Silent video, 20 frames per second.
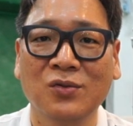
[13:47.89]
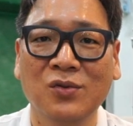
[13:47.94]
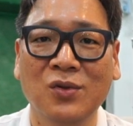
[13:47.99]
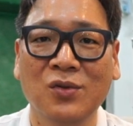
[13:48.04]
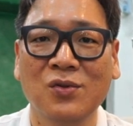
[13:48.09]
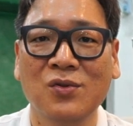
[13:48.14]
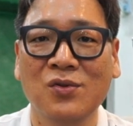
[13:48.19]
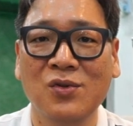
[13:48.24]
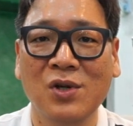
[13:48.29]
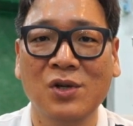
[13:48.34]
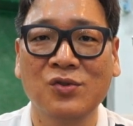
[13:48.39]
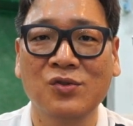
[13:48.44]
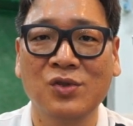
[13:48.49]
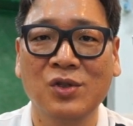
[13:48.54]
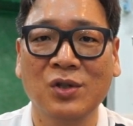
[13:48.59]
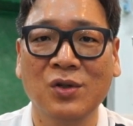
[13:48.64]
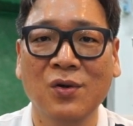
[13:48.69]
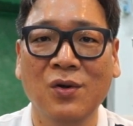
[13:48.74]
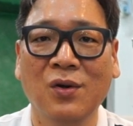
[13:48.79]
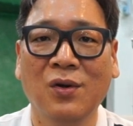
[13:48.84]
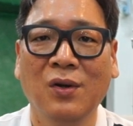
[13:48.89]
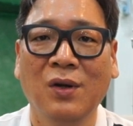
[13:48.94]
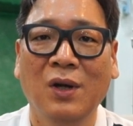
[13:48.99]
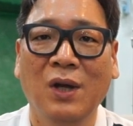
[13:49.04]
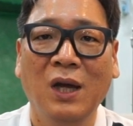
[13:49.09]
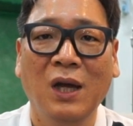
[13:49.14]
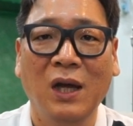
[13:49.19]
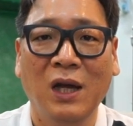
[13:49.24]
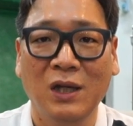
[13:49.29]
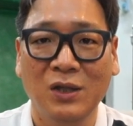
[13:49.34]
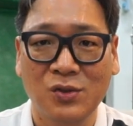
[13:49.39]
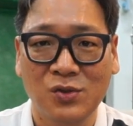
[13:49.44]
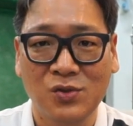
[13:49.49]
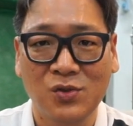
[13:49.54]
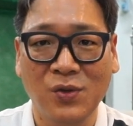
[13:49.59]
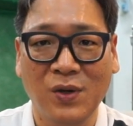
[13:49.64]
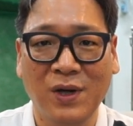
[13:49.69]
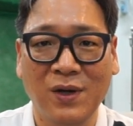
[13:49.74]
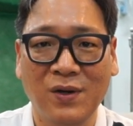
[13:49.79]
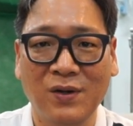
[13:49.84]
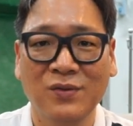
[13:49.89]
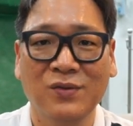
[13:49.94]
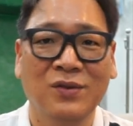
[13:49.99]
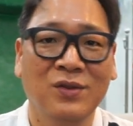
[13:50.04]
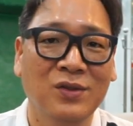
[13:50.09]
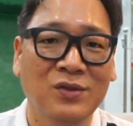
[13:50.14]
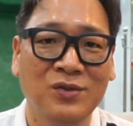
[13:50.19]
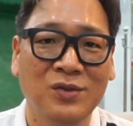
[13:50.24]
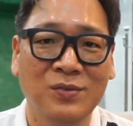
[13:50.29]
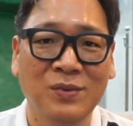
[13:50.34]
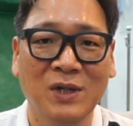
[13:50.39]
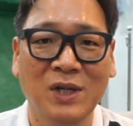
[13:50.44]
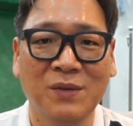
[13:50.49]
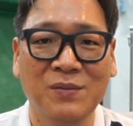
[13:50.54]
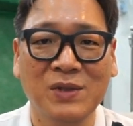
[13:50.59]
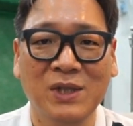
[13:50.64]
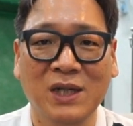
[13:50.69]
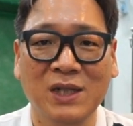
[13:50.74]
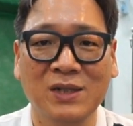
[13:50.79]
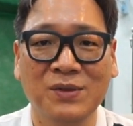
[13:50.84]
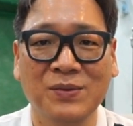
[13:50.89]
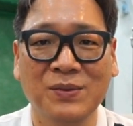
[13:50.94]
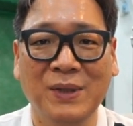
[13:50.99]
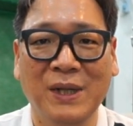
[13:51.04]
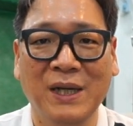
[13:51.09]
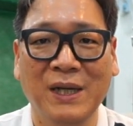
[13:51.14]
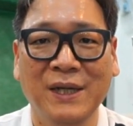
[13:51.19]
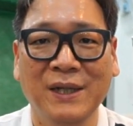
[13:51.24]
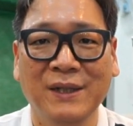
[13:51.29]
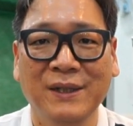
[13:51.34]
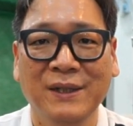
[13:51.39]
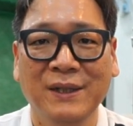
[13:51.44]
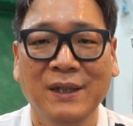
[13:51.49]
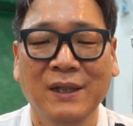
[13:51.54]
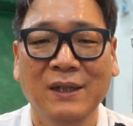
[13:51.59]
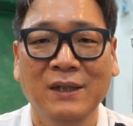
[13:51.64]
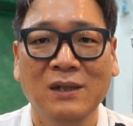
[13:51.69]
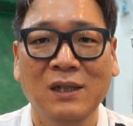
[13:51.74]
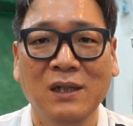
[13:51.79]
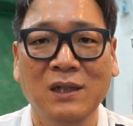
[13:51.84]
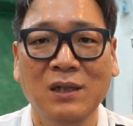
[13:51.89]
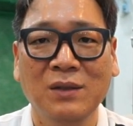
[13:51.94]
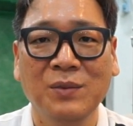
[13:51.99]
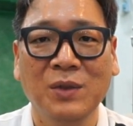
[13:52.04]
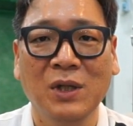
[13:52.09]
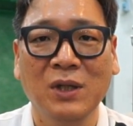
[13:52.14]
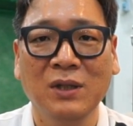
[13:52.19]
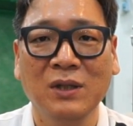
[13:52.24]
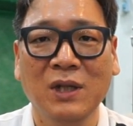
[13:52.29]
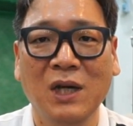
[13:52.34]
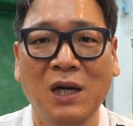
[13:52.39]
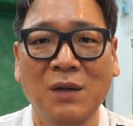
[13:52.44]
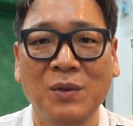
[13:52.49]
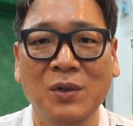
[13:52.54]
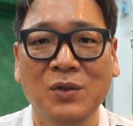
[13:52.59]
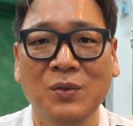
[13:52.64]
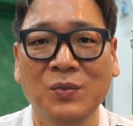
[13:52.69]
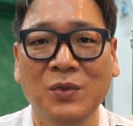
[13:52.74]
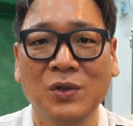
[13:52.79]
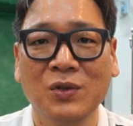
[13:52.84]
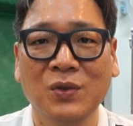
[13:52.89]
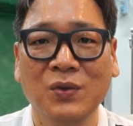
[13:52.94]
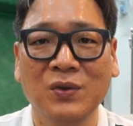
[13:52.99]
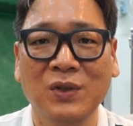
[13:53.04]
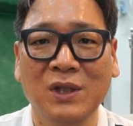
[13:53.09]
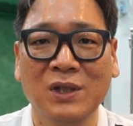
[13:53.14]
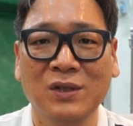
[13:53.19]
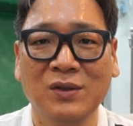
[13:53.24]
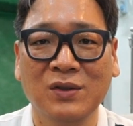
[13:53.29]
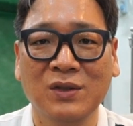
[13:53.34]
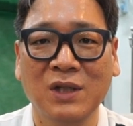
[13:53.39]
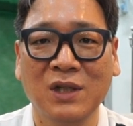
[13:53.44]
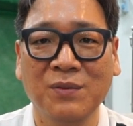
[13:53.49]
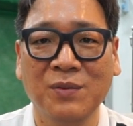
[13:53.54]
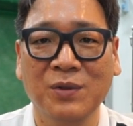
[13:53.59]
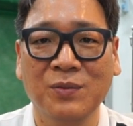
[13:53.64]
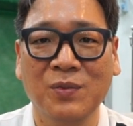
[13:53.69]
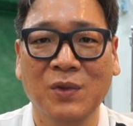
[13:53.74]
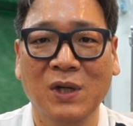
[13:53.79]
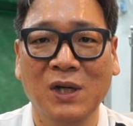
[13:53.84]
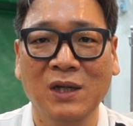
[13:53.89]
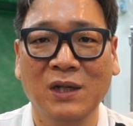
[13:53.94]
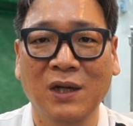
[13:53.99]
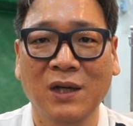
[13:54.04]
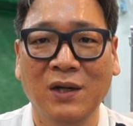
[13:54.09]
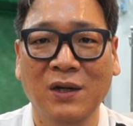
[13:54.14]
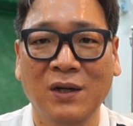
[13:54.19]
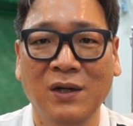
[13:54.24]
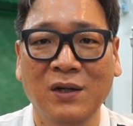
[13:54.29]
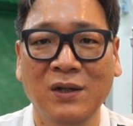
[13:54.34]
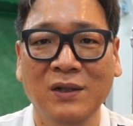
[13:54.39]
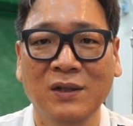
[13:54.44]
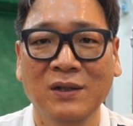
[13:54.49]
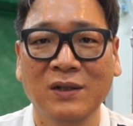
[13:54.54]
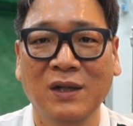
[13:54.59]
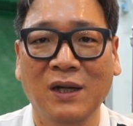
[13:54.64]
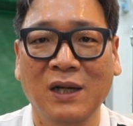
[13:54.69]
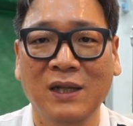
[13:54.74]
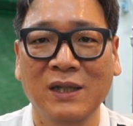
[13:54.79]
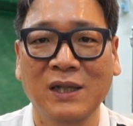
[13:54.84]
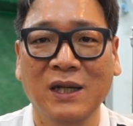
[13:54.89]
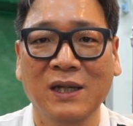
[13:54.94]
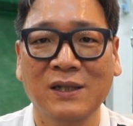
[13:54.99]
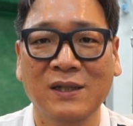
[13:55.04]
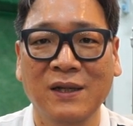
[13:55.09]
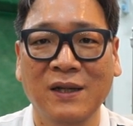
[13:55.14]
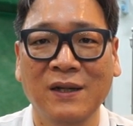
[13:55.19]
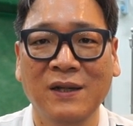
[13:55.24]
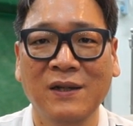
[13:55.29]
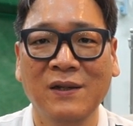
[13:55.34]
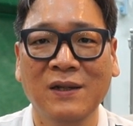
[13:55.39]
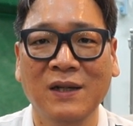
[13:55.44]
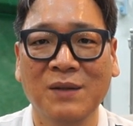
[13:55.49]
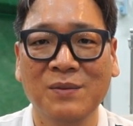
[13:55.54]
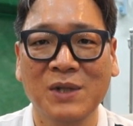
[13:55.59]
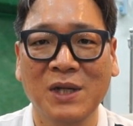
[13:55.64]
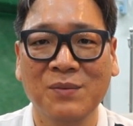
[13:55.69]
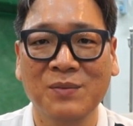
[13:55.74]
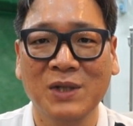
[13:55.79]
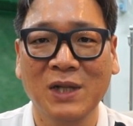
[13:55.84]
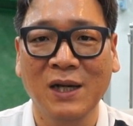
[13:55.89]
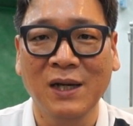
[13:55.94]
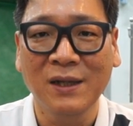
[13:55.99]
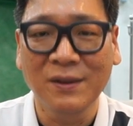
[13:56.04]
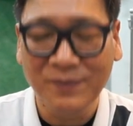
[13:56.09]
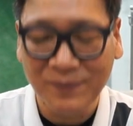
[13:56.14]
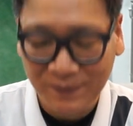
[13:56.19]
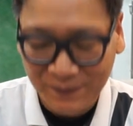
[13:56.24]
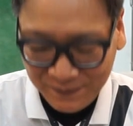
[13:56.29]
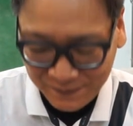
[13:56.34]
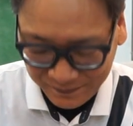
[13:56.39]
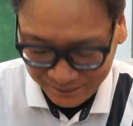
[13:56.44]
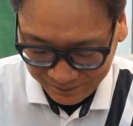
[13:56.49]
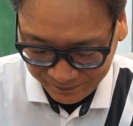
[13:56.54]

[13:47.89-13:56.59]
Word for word: 구독을 눌러주시고 좋아요 눌러주시면 감사하겠습니다. 자 그러면 다음에 좀 더 좋은 레슨을 찾아뵙도록 할게요. 안녕히 계세요. 감사합니다.